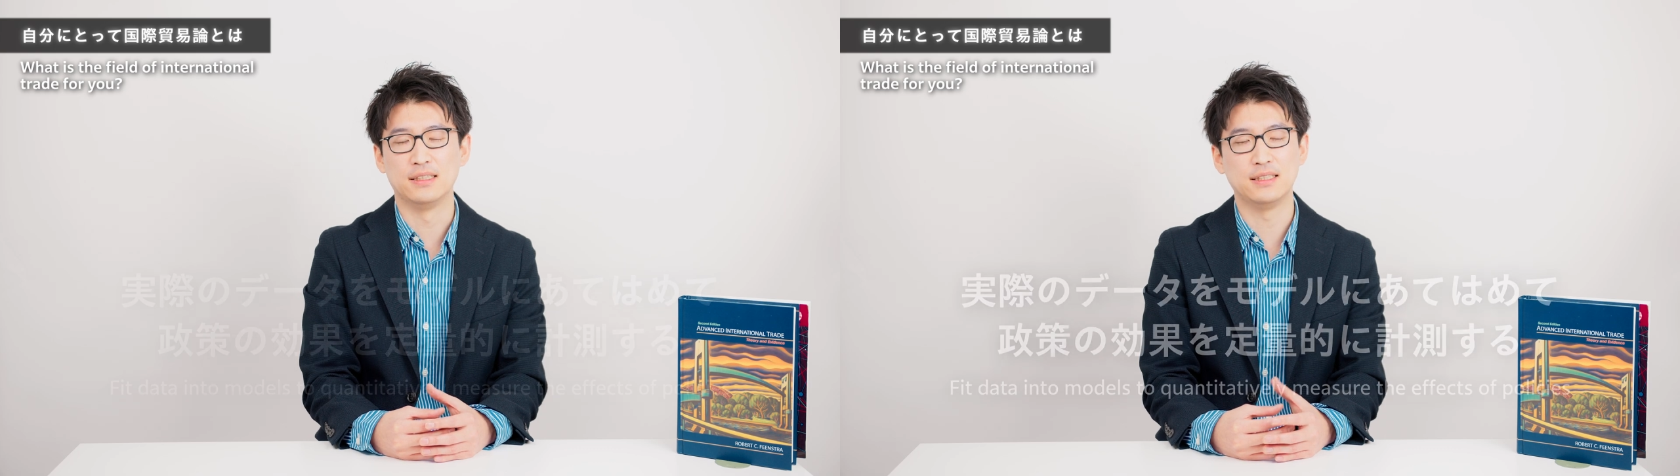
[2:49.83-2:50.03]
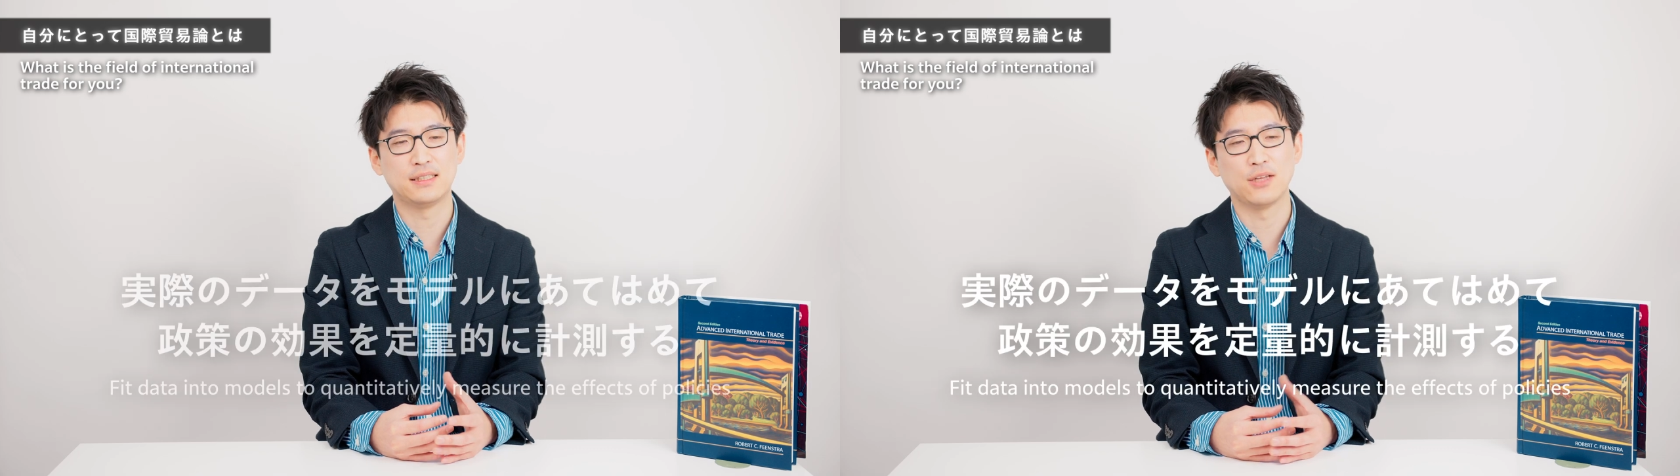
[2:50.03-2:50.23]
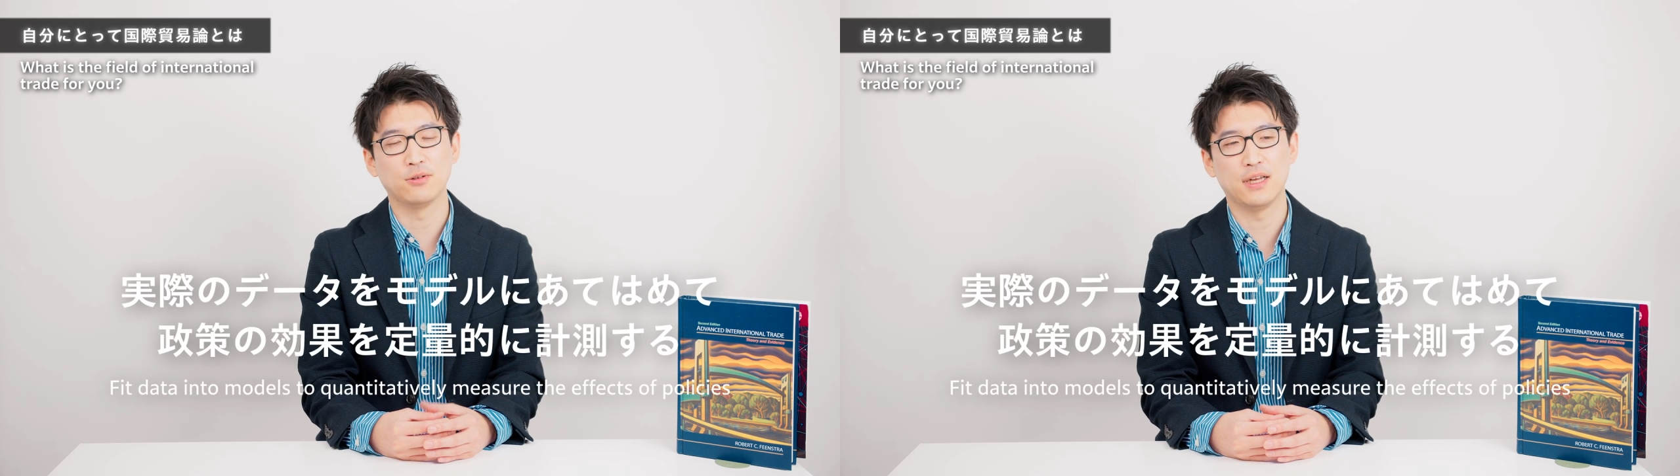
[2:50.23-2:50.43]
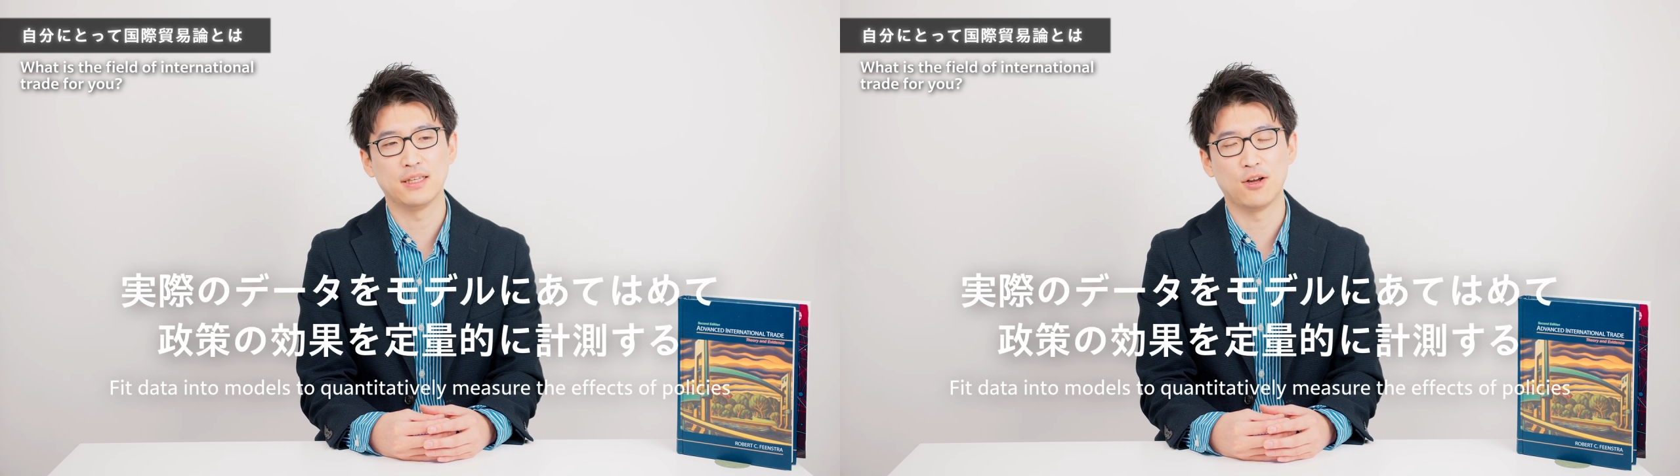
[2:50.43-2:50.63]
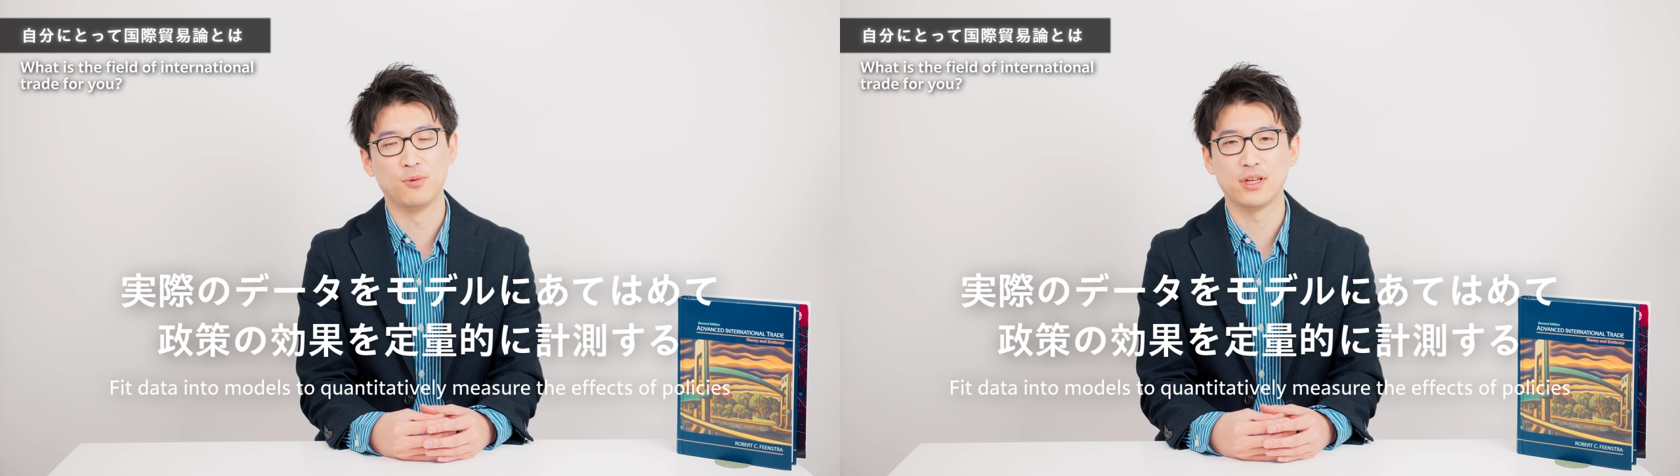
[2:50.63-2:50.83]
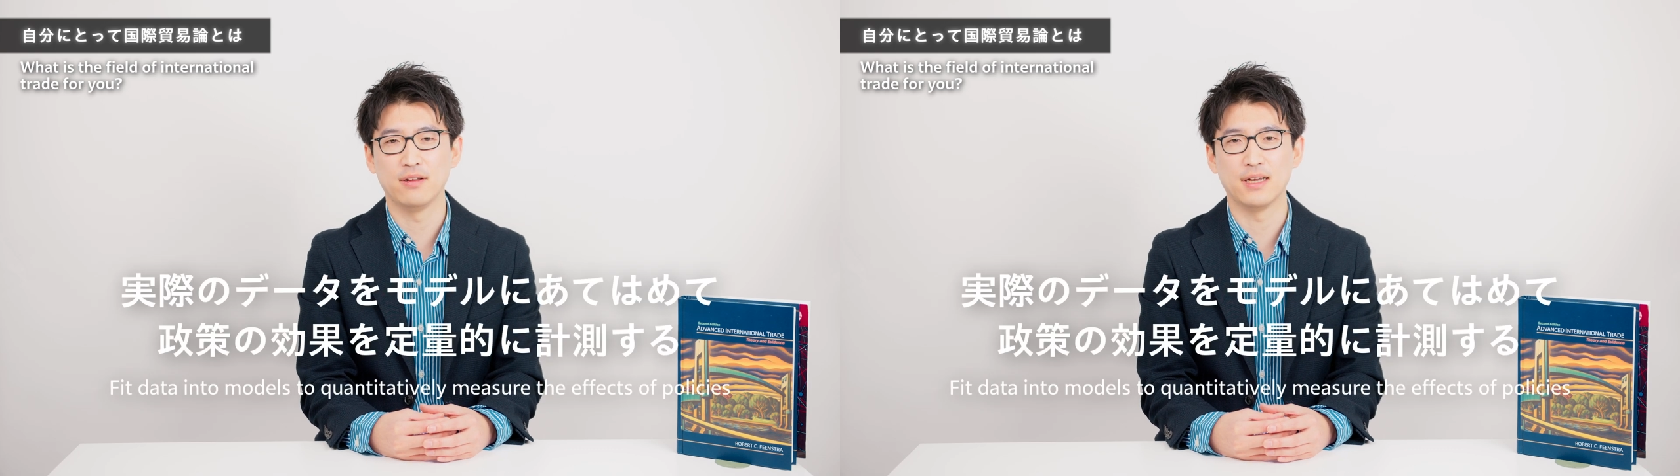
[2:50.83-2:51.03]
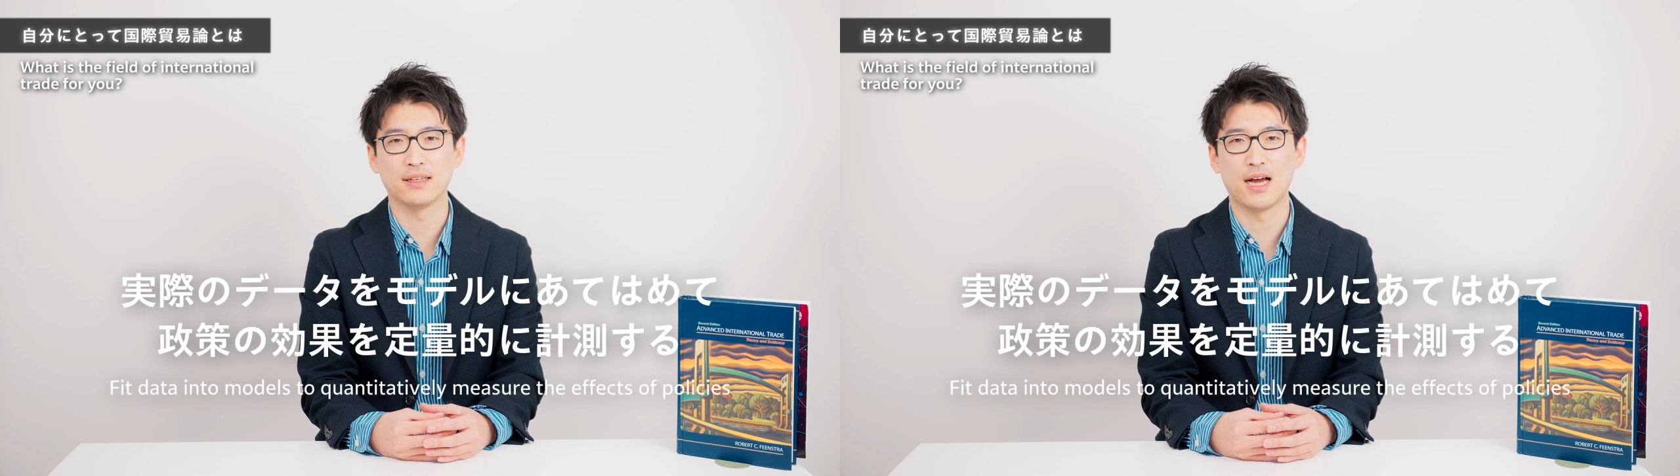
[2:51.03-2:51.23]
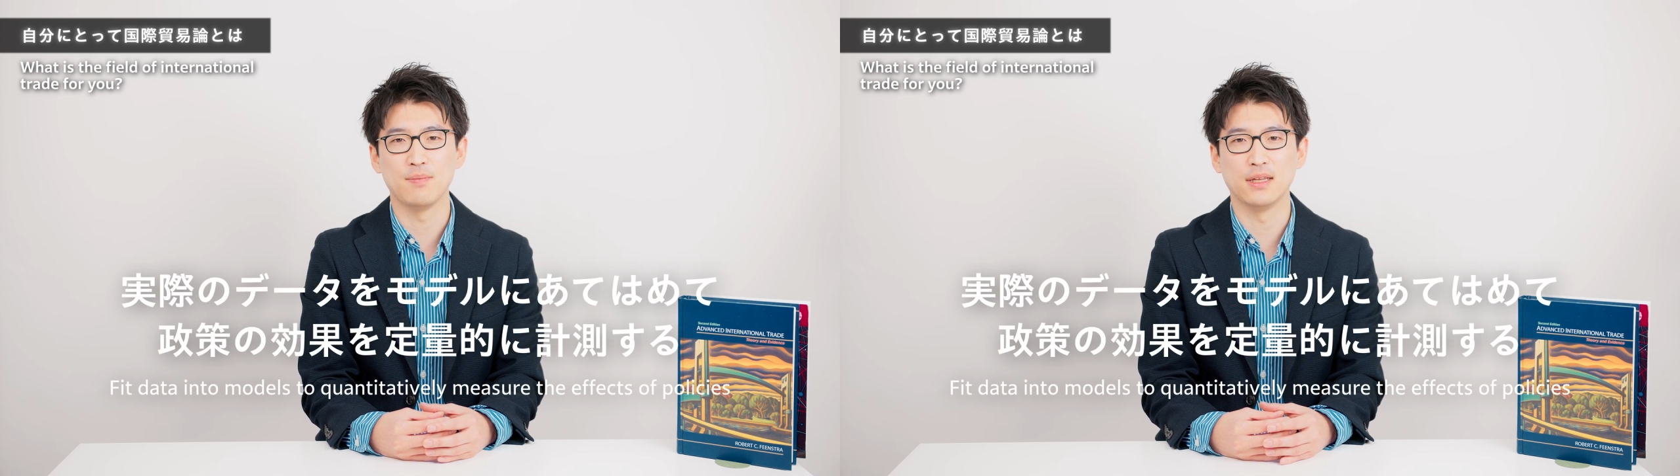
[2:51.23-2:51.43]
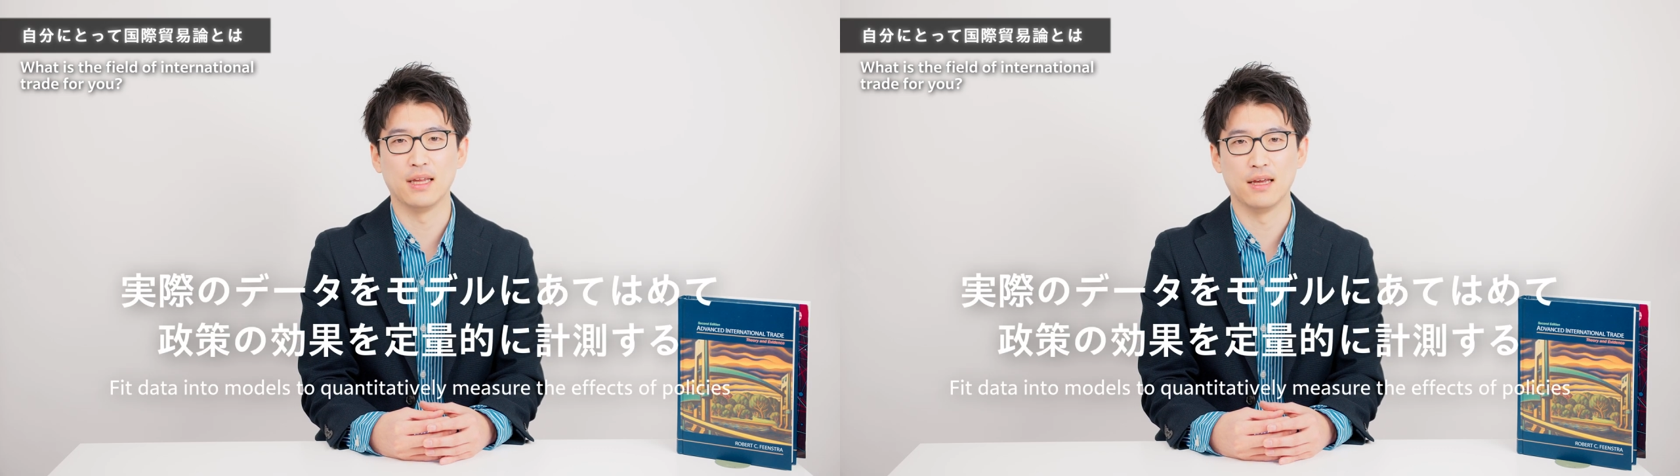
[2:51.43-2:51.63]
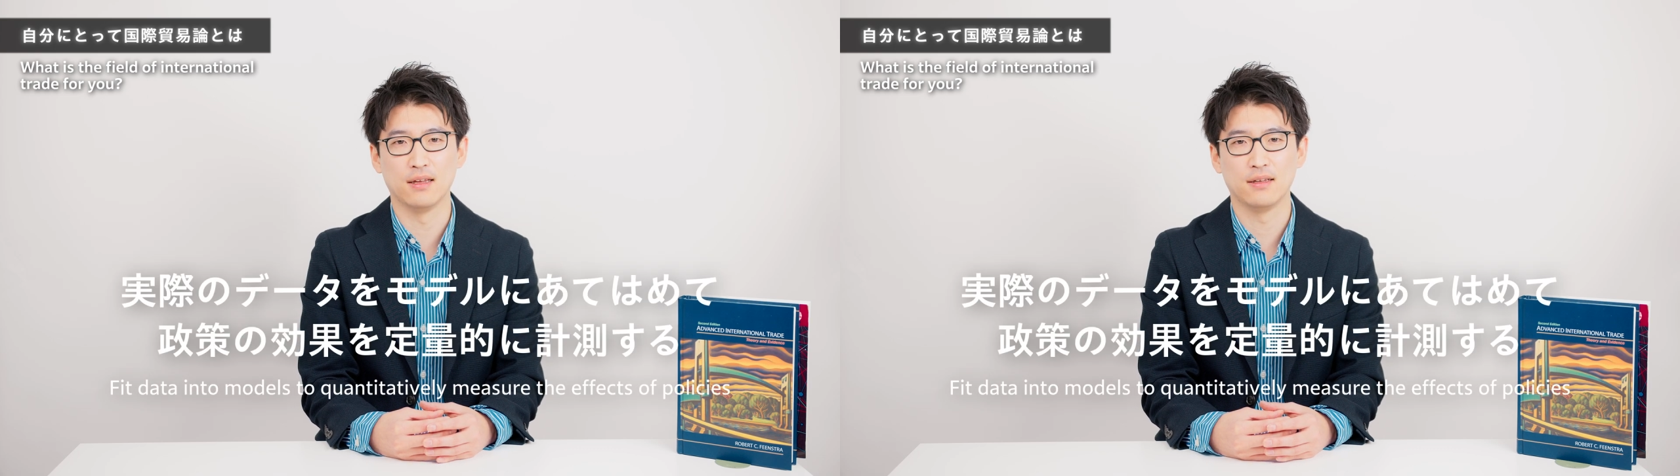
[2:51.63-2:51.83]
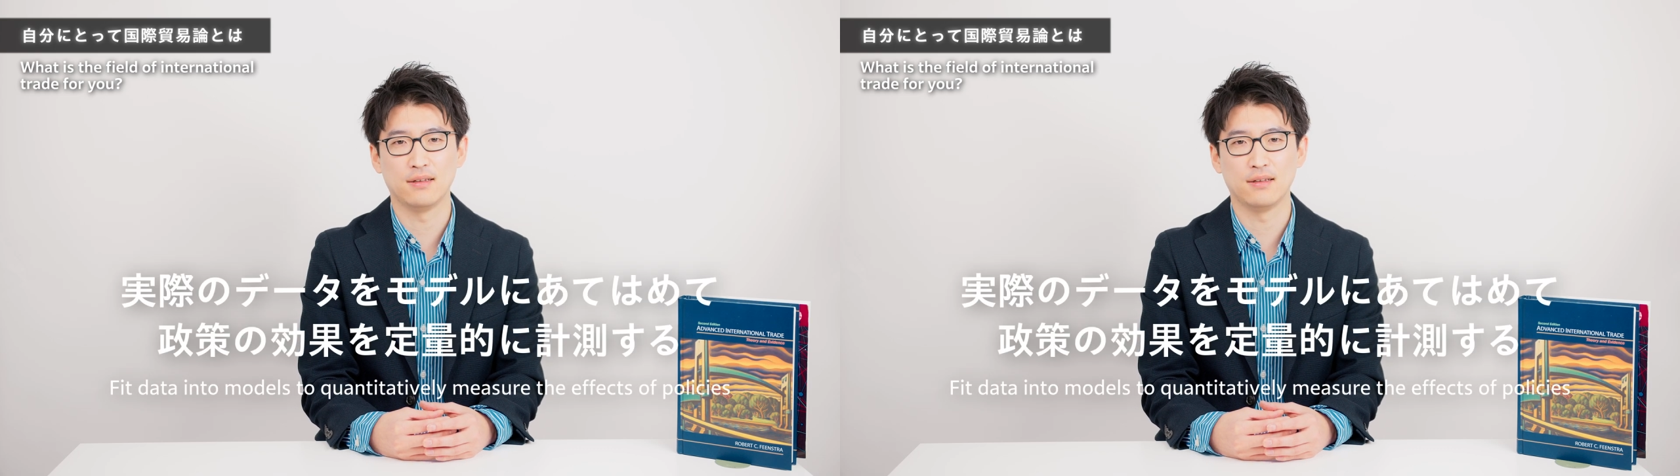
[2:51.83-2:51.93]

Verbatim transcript: 実際のデータをモデルに当てはめて